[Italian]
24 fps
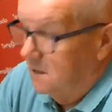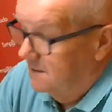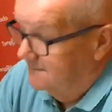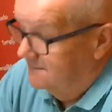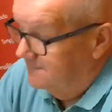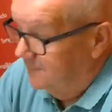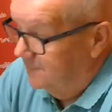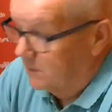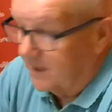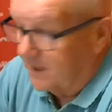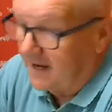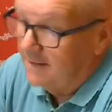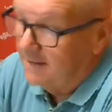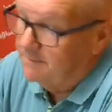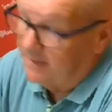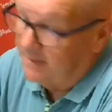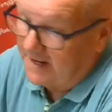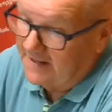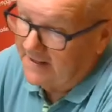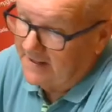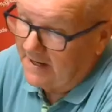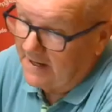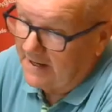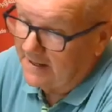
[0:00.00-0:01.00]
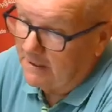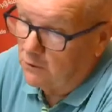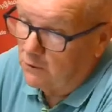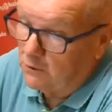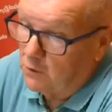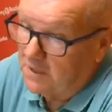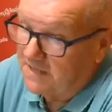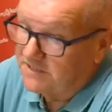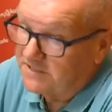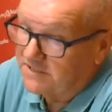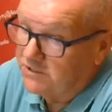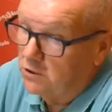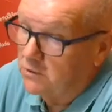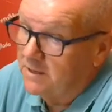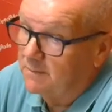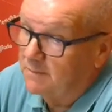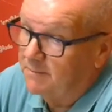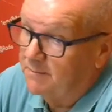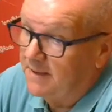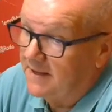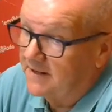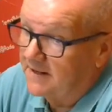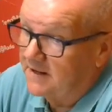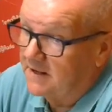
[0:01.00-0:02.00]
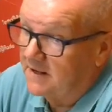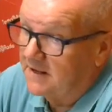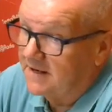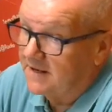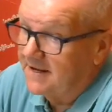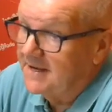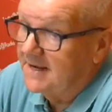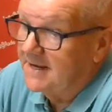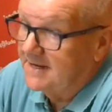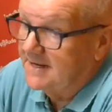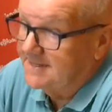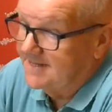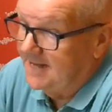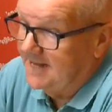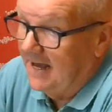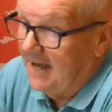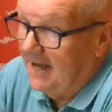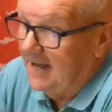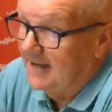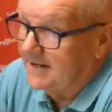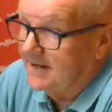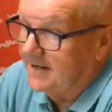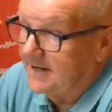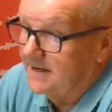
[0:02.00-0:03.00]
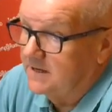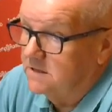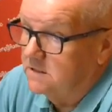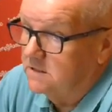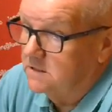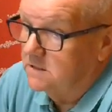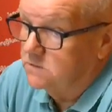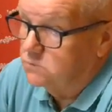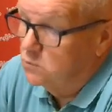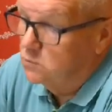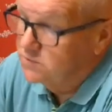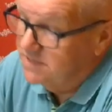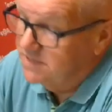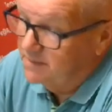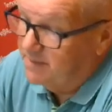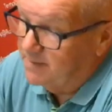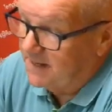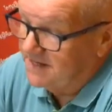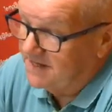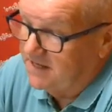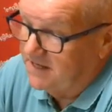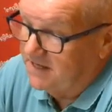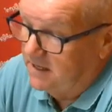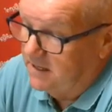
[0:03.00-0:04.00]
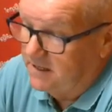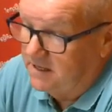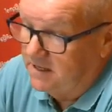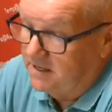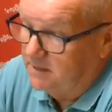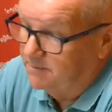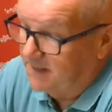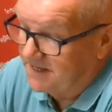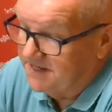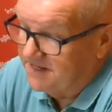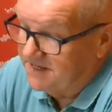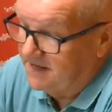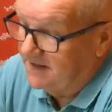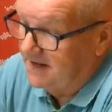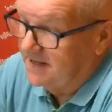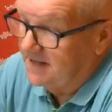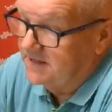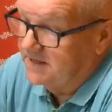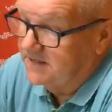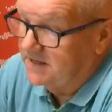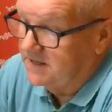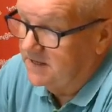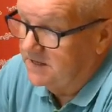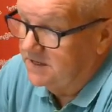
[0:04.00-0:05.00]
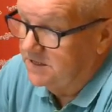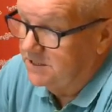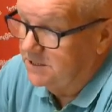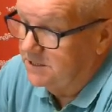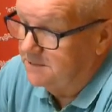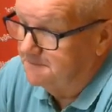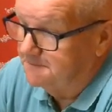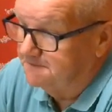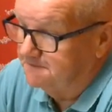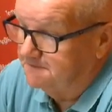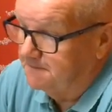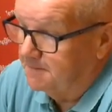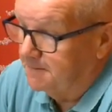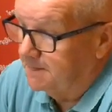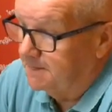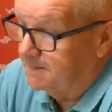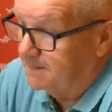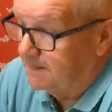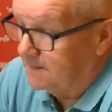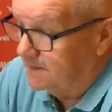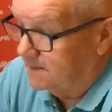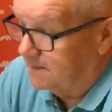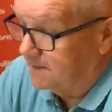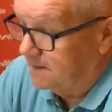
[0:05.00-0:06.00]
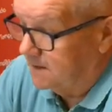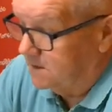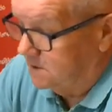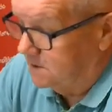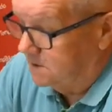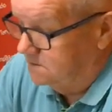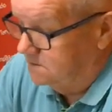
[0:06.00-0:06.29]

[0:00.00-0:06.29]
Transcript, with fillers: Vorrei prendere anche l'occasione per ringraziare tutti i, prece i precedenti mh, mm,